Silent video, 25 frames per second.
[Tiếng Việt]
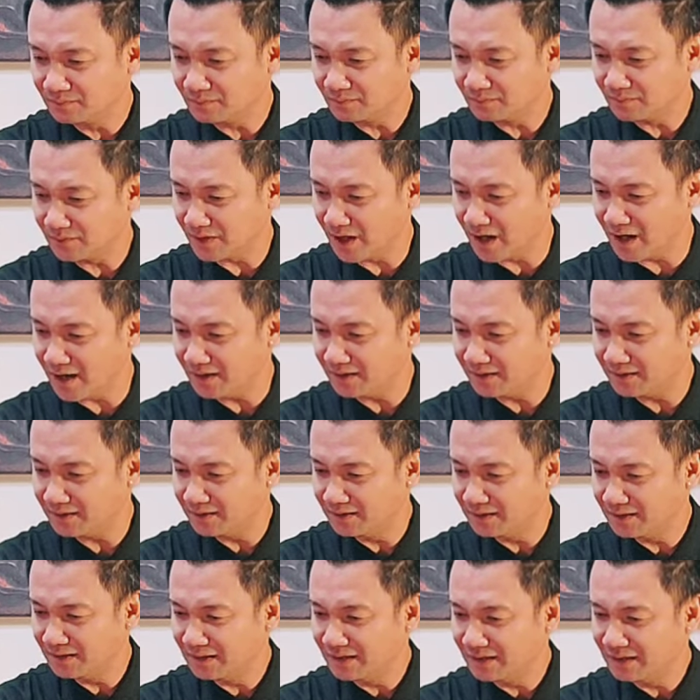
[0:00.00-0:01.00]
đó
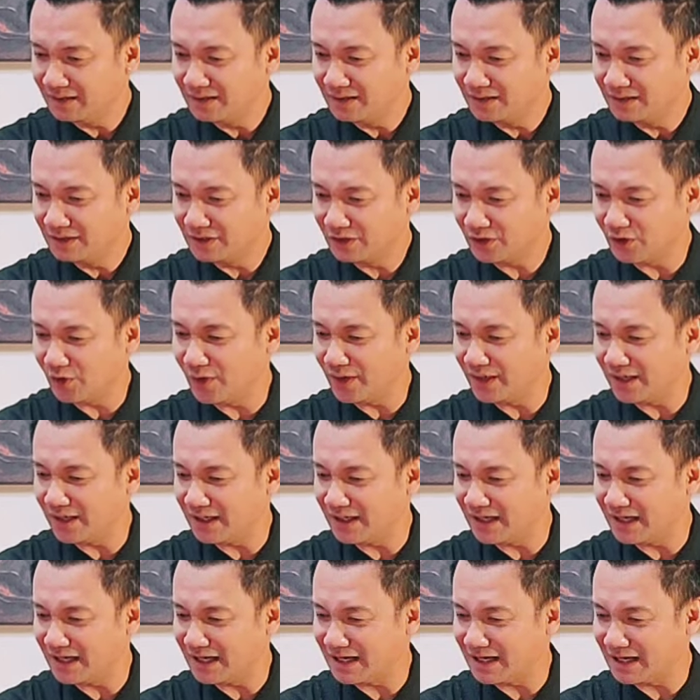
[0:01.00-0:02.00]
rồi
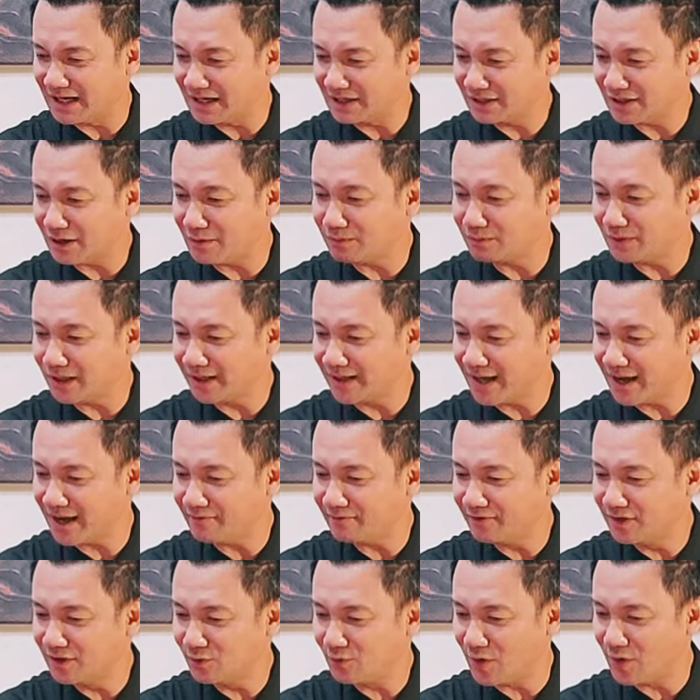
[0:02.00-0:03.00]
à, trong thời gian
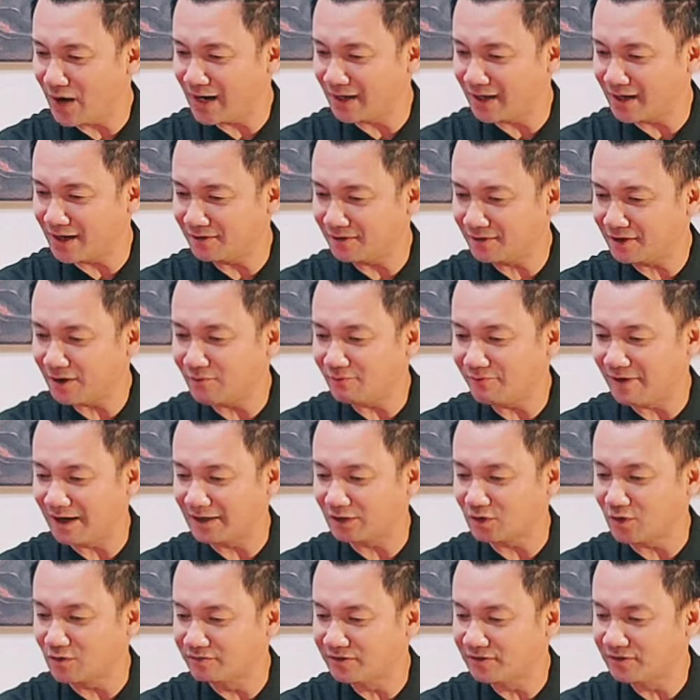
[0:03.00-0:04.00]
vừa qua đó trong vài
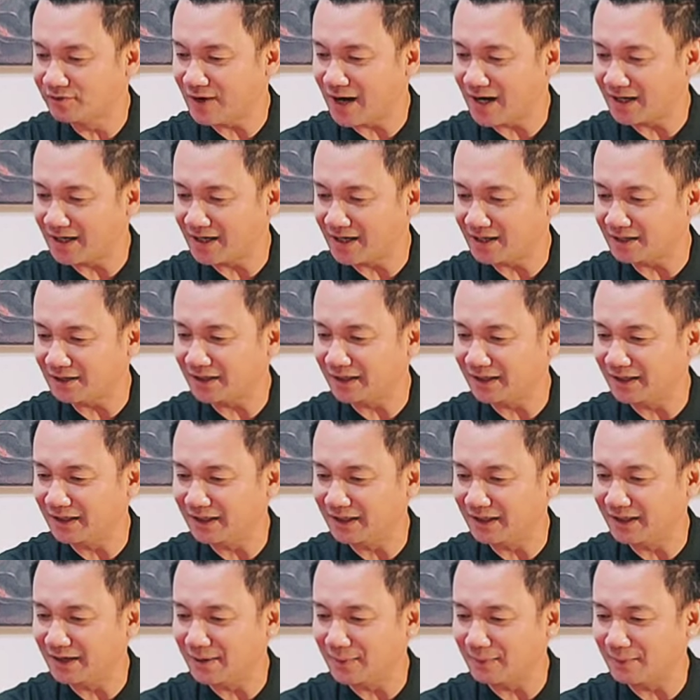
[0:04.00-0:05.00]
tuần vừa qua đó
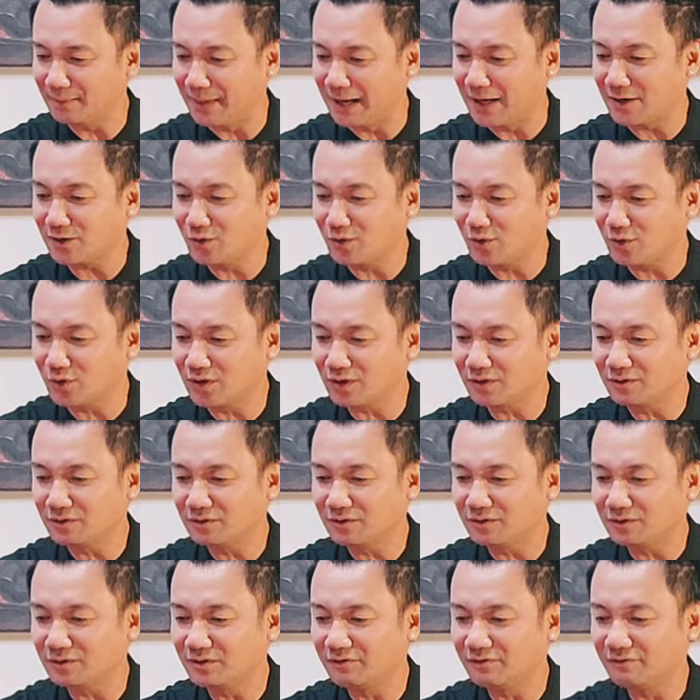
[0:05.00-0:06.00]
thì à, mẹ ruột
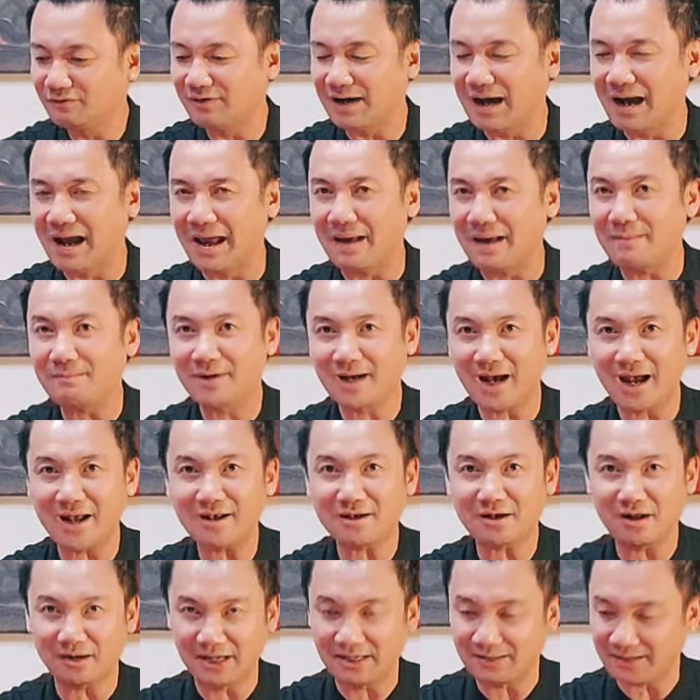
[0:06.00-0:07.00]
và em gái
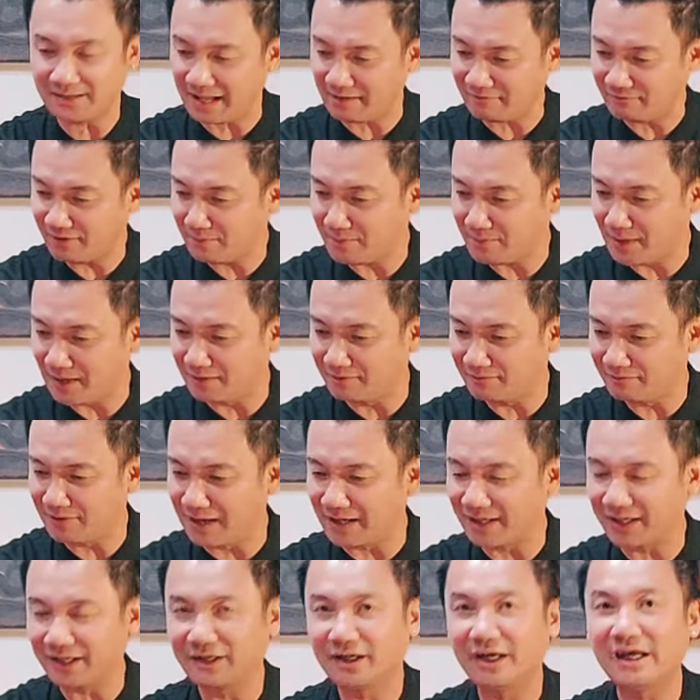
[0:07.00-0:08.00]
có liên lạc với mình
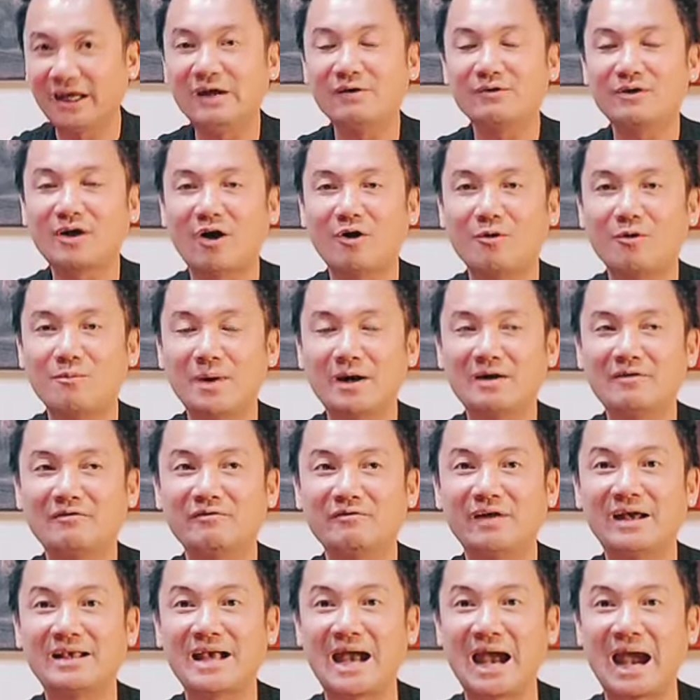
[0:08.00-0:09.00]
và yêu cầu mình
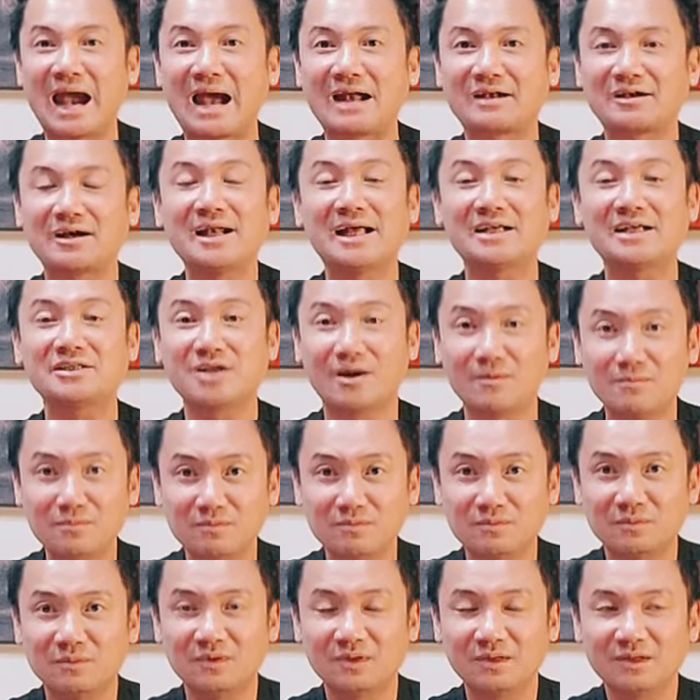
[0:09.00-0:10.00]
về nhà trở lại sống
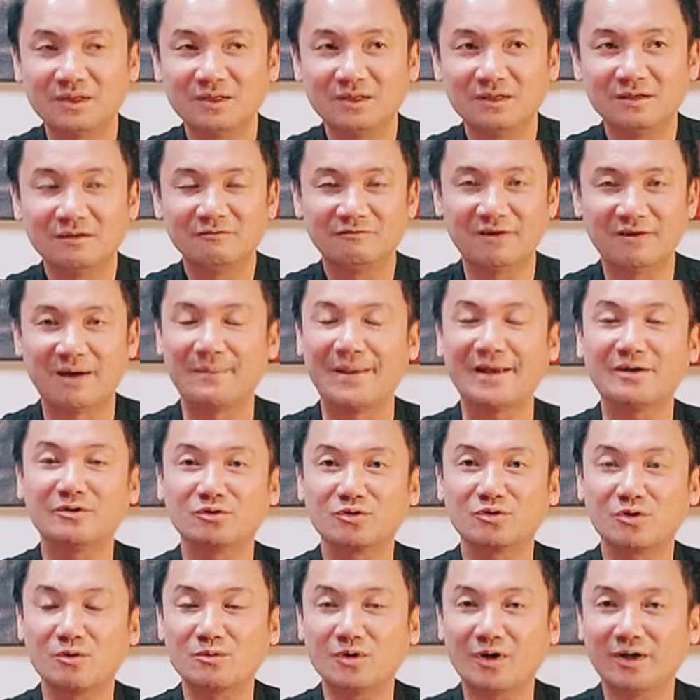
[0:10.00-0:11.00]
và mẹ
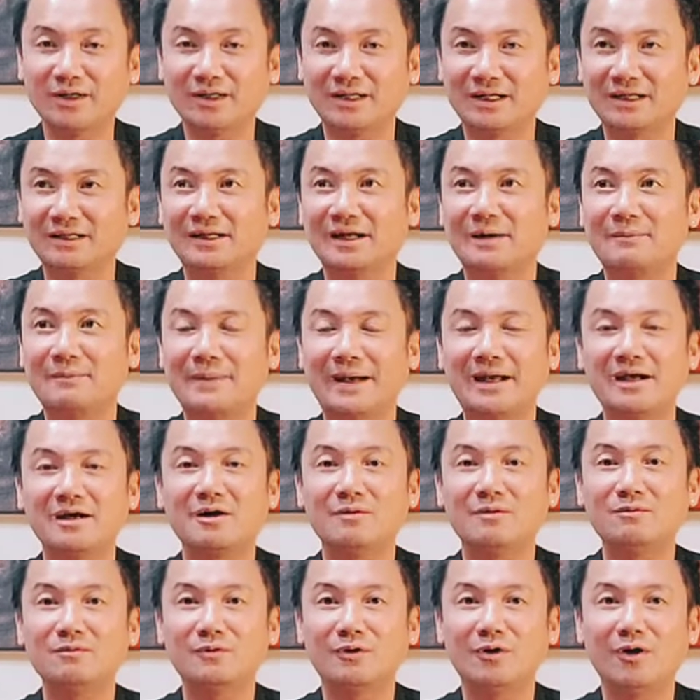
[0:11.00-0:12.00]
ruột cũng nói rằng là mẹ
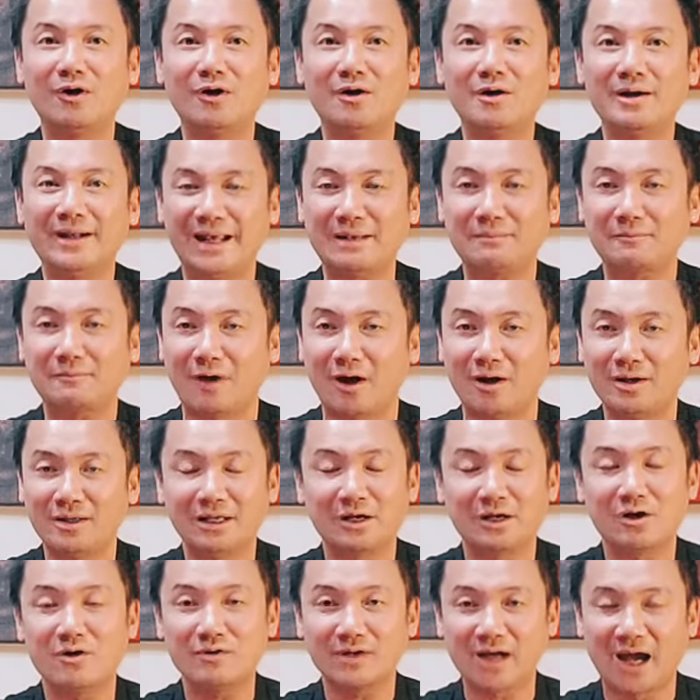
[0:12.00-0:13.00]
không có ghét bỏ
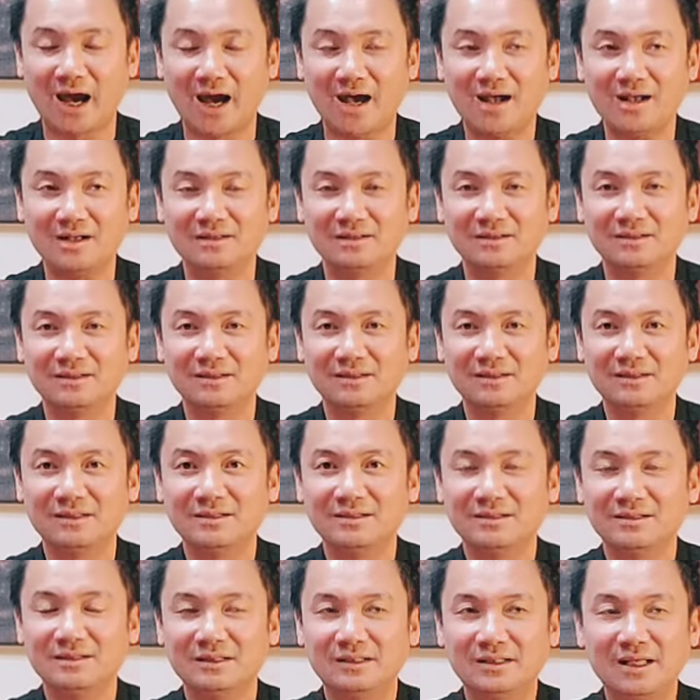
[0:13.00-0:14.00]
gì con cả
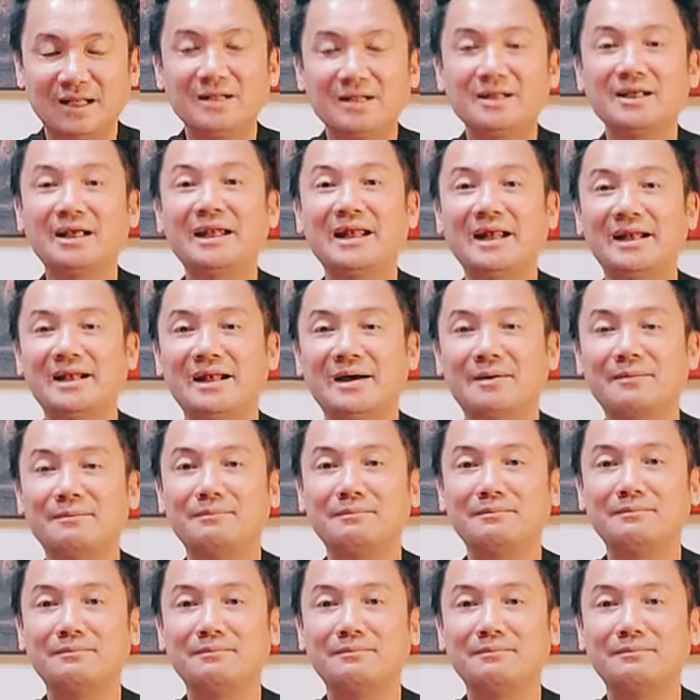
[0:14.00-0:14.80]
chính cái này là